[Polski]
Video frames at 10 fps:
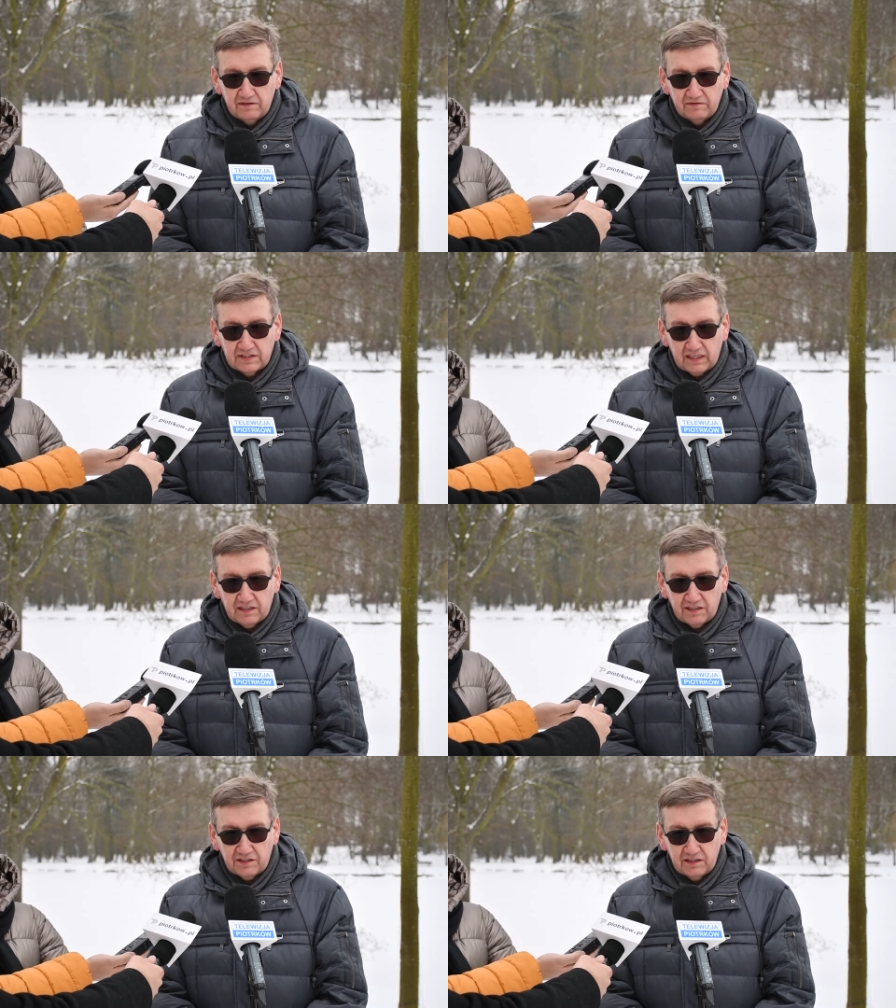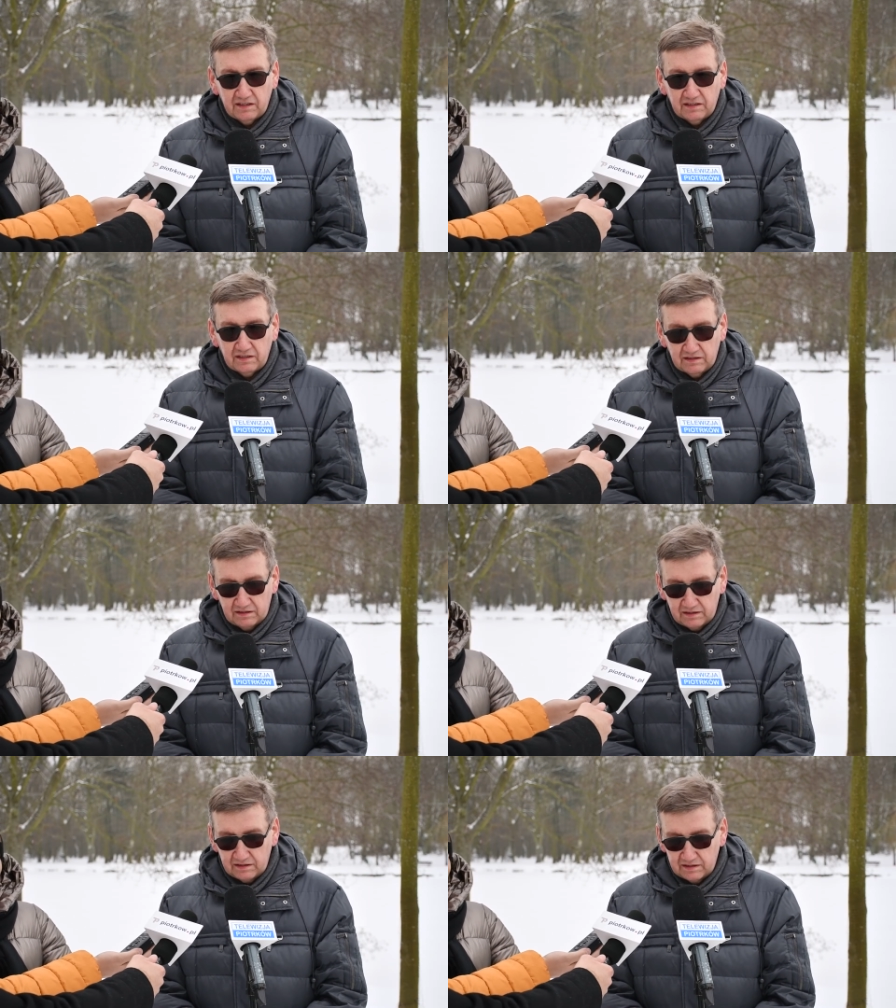w zakresie
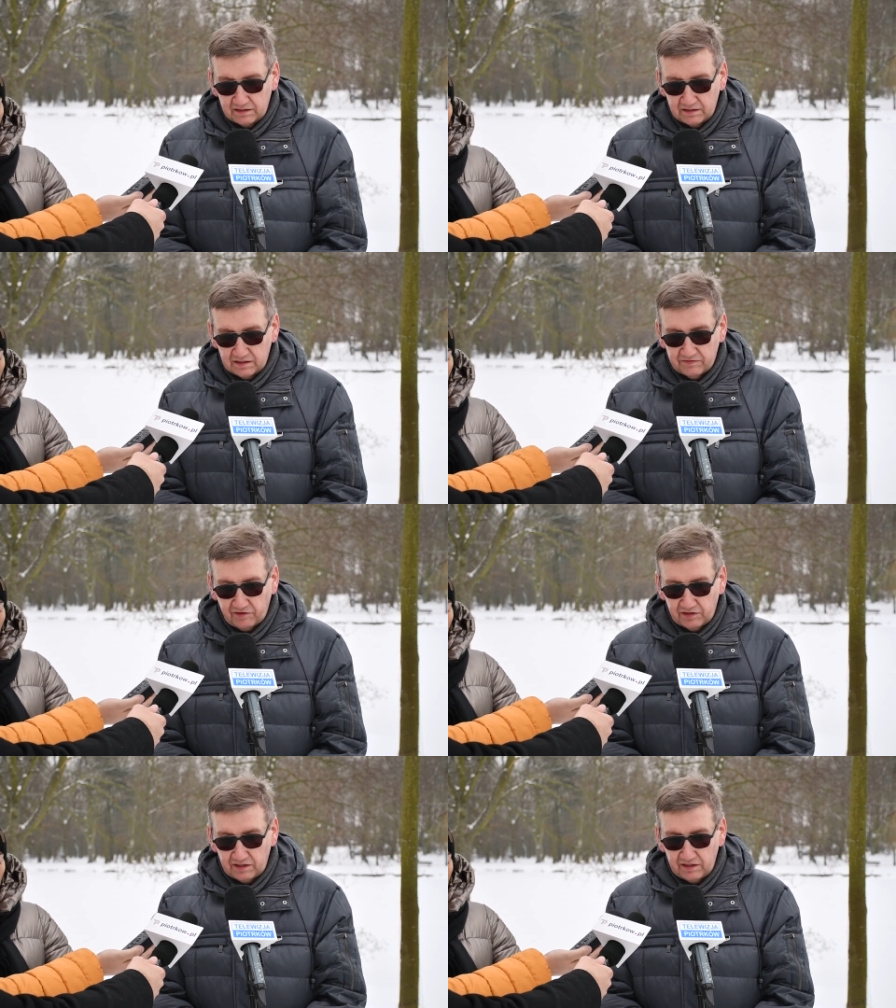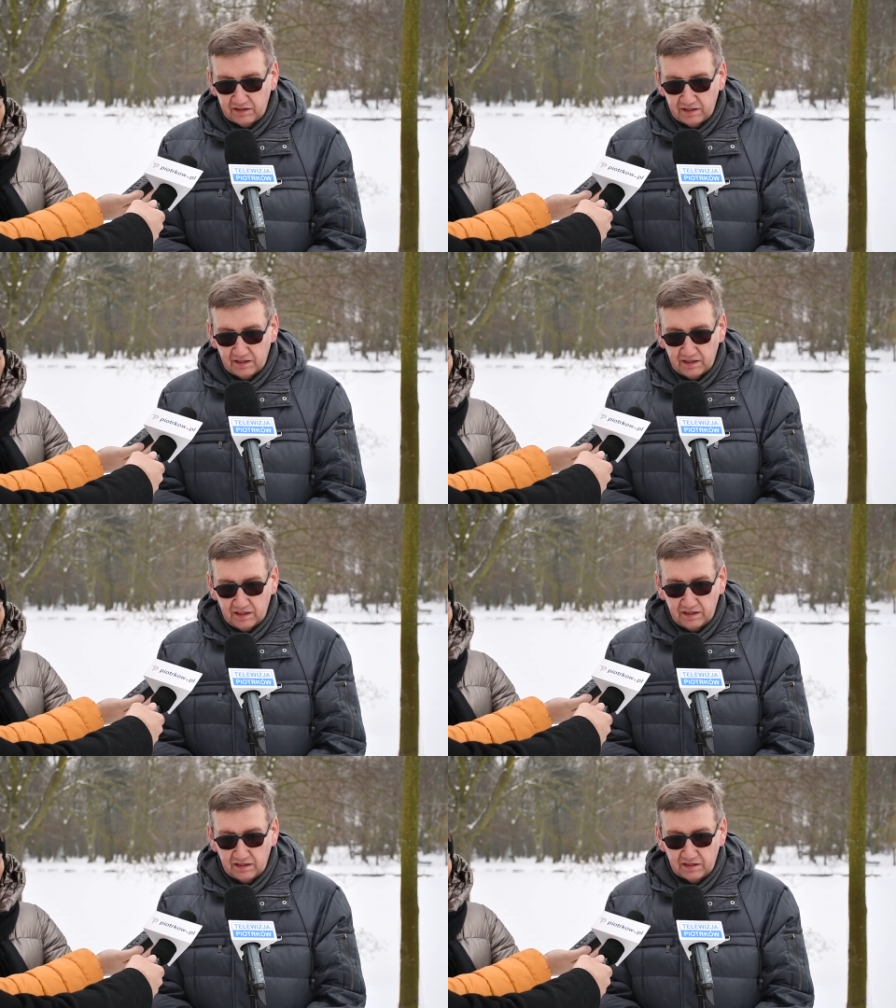y, swojej
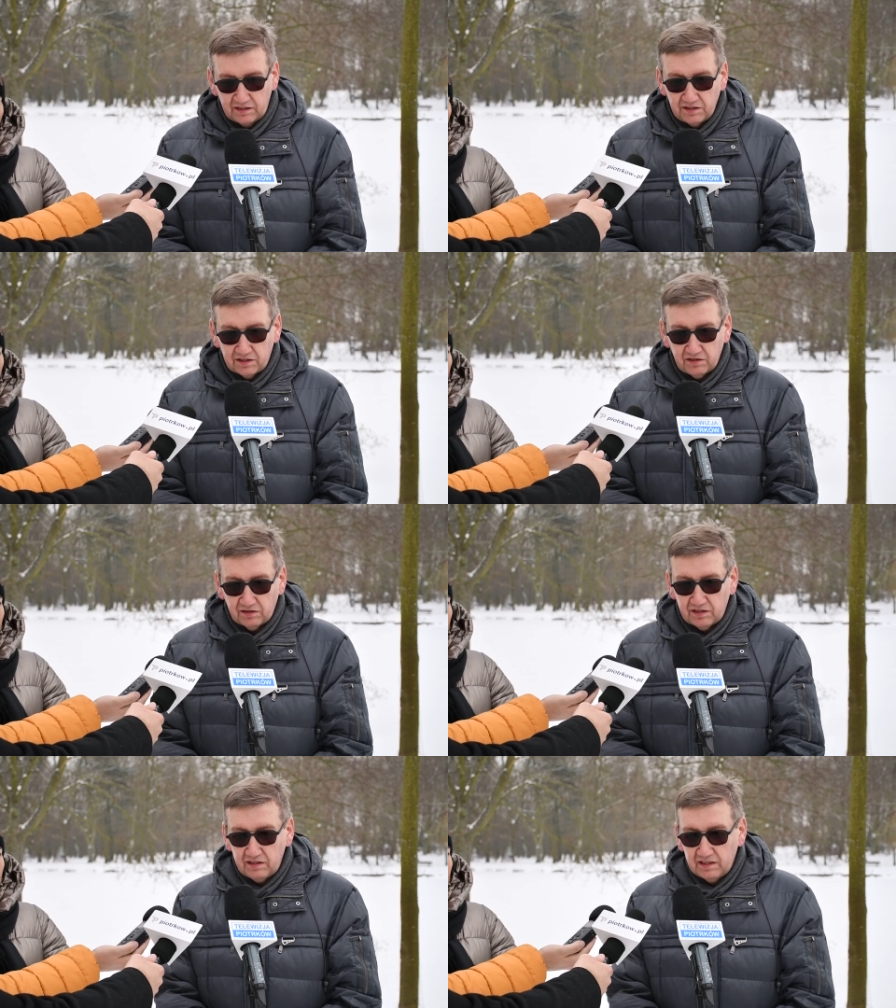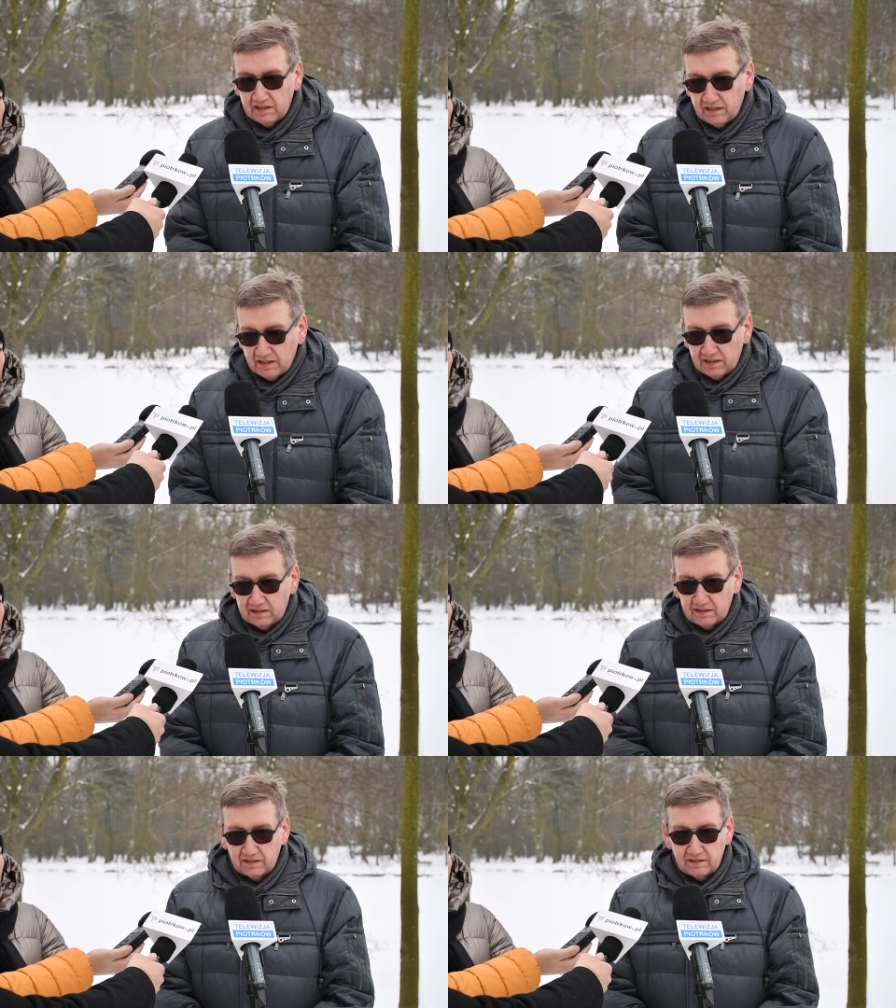historii
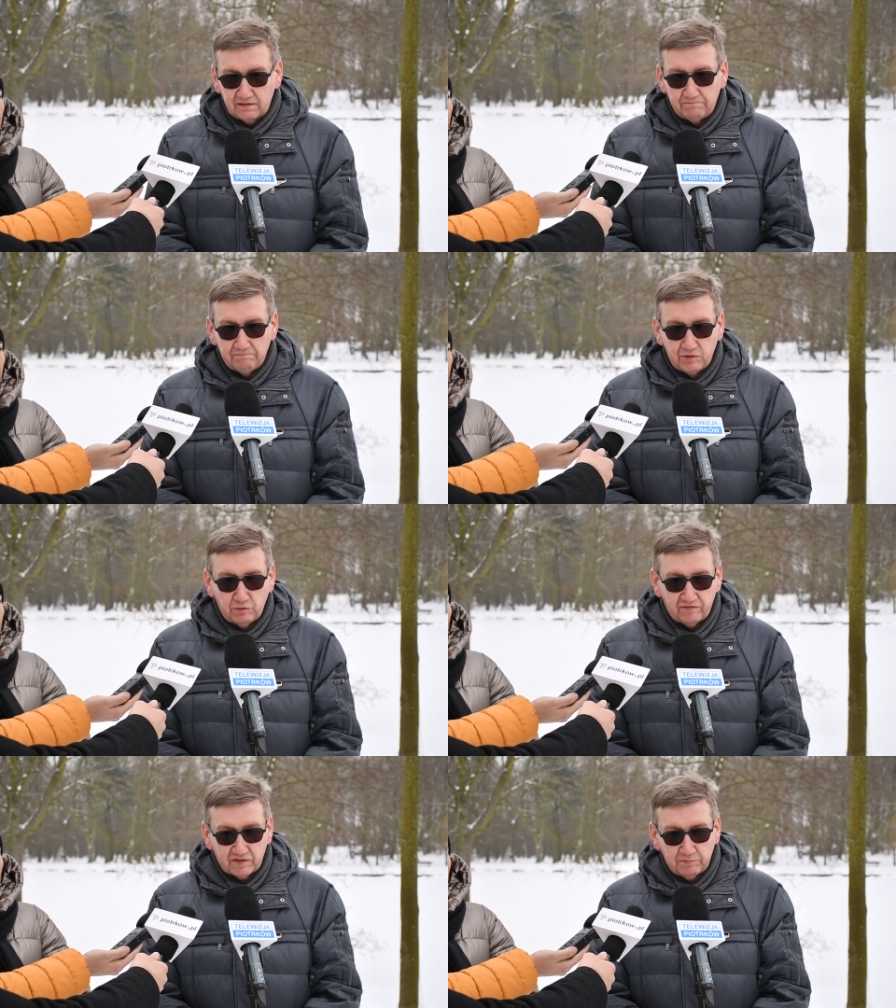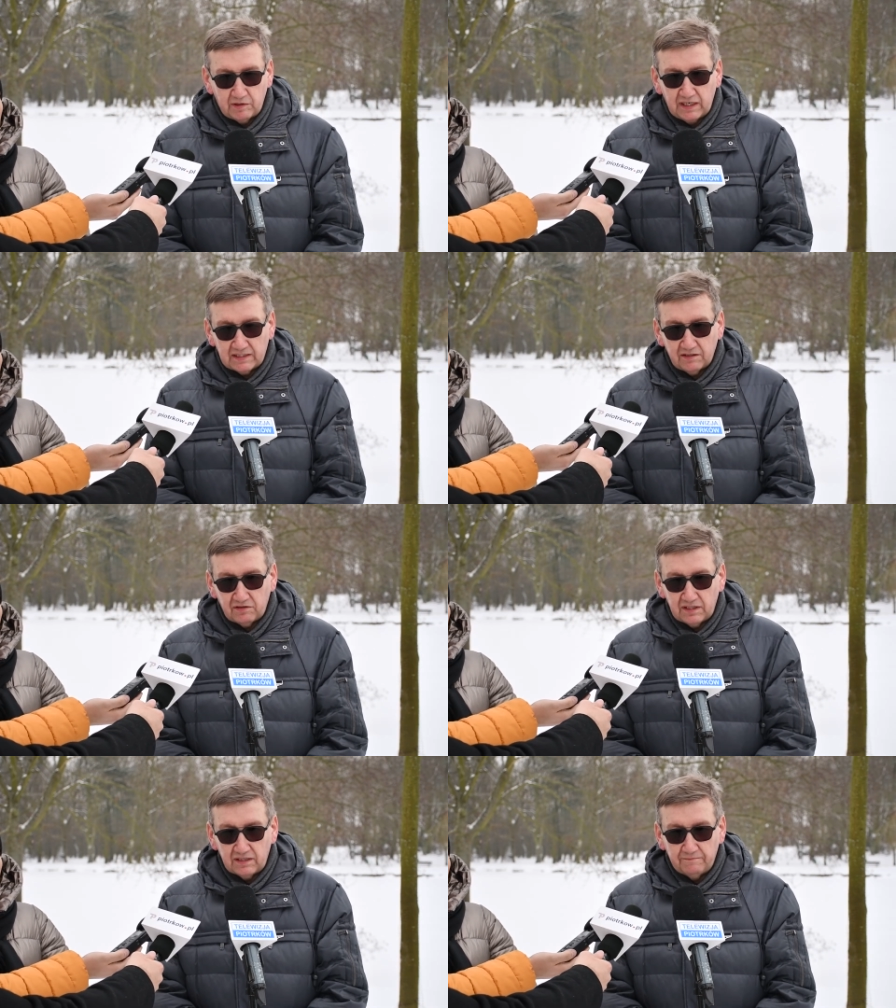y, było
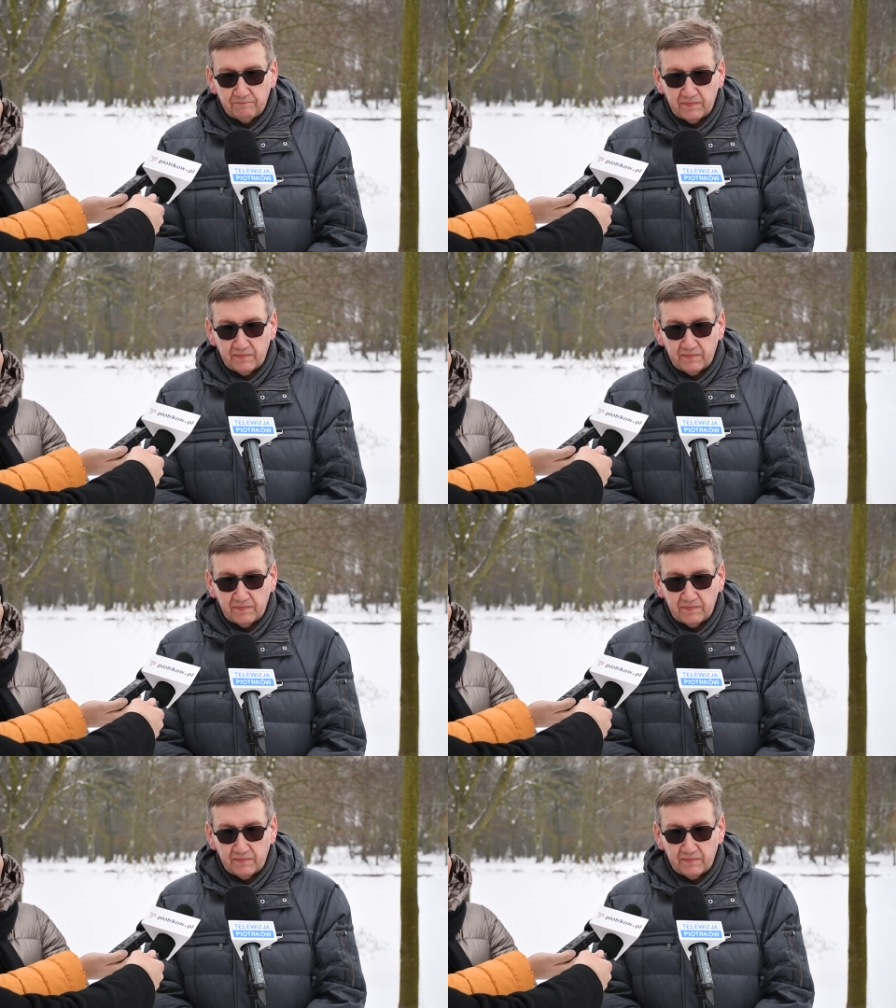wzbogacone